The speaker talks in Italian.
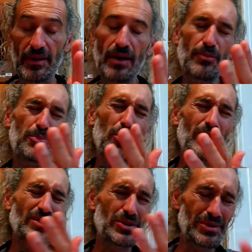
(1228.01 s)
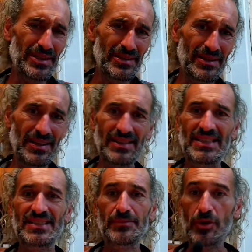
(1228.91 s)
è un po' una sorta di
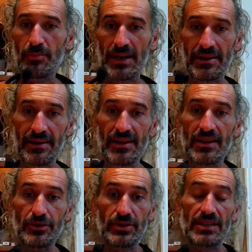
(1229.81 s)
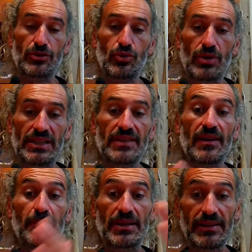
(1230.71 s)
resizable bar, soltanto
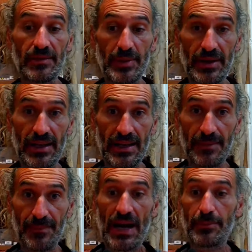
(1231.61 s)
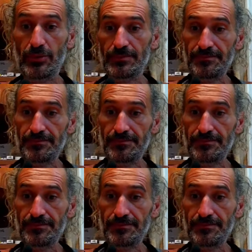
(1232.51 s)
attivabile anche per la APU.